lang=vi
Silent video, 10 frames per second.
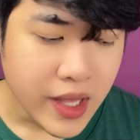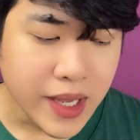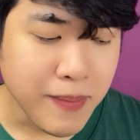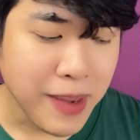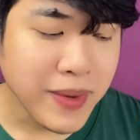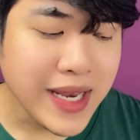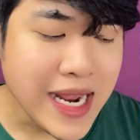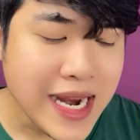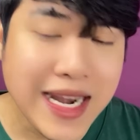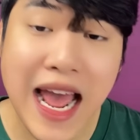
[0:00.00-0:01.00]
thì mẹ mới
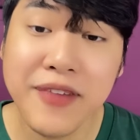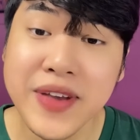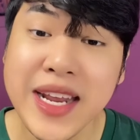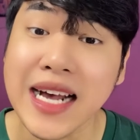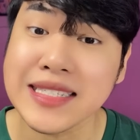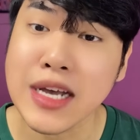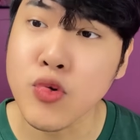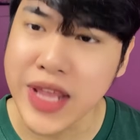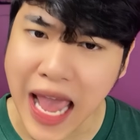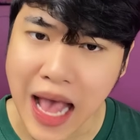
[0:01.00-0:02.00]
đi ra phía đằng sau
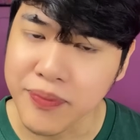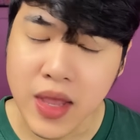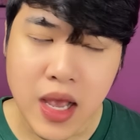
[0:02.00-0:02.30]
nhà.